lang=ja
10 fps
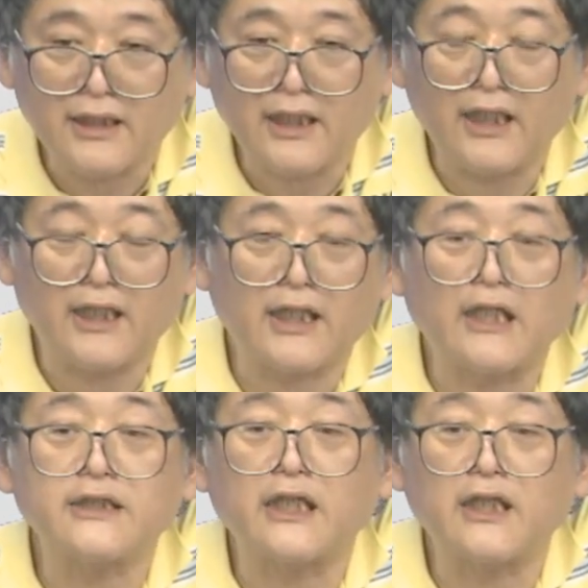えー、
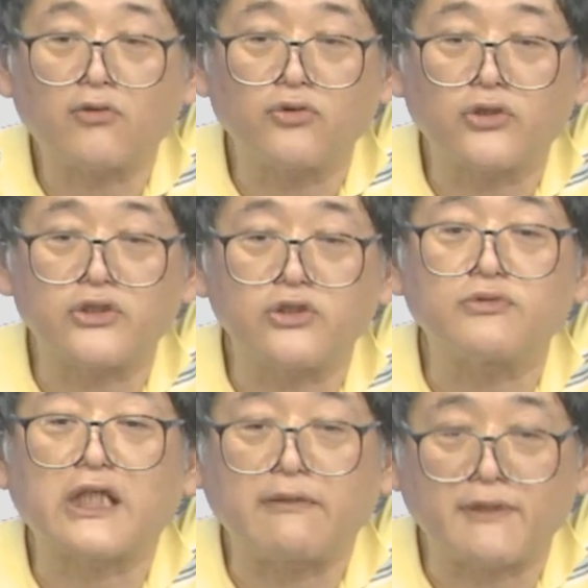簡単なコードで十分
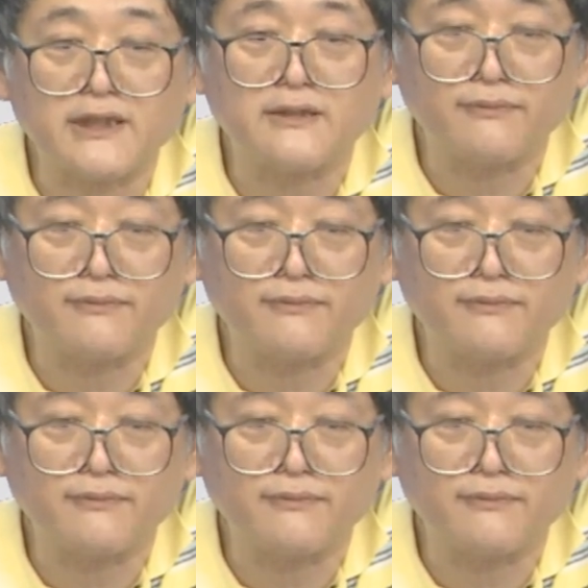になります